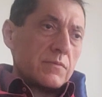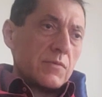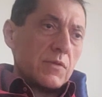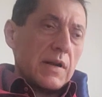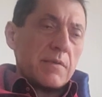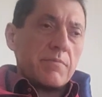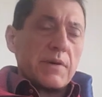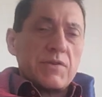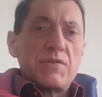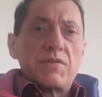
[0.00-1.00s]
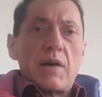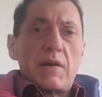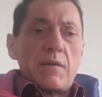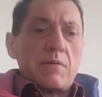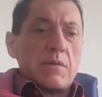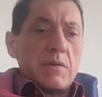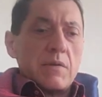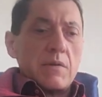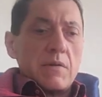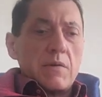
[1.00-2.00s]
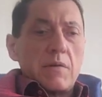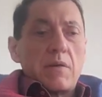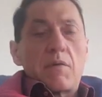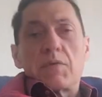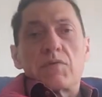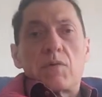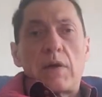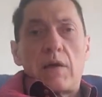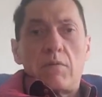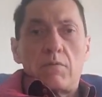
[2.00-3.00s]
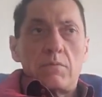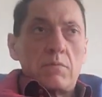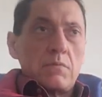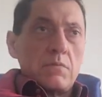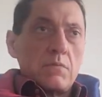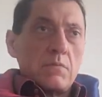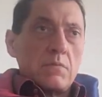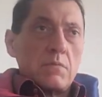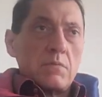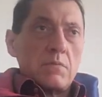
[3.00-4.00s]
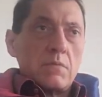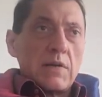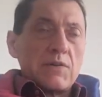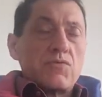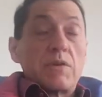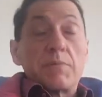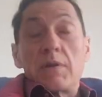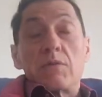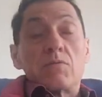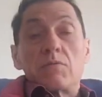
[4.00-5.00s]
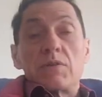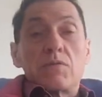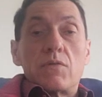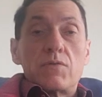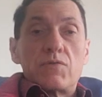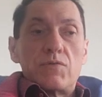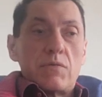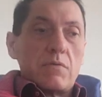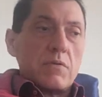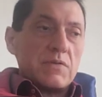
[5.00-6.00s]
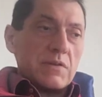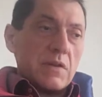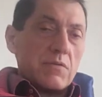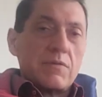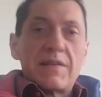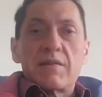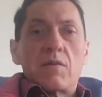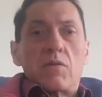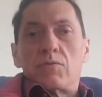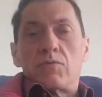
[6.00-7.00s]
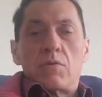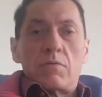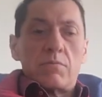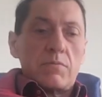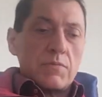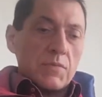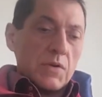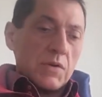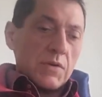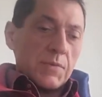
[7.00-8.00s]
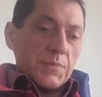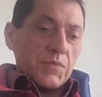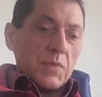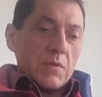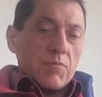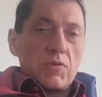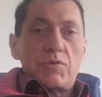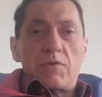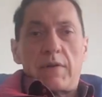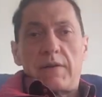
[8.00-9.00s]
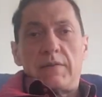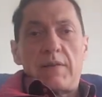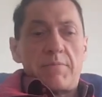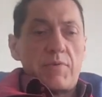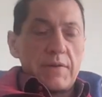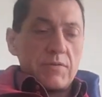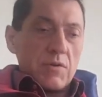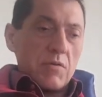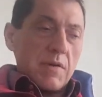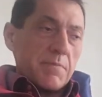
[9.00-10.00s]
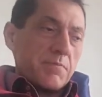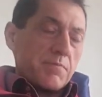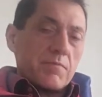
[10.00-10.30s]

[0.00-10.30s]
vorrei precisare che questo è un ragionamento, un discorso cosiddetto da salotto. Può trovare il tempo che trova.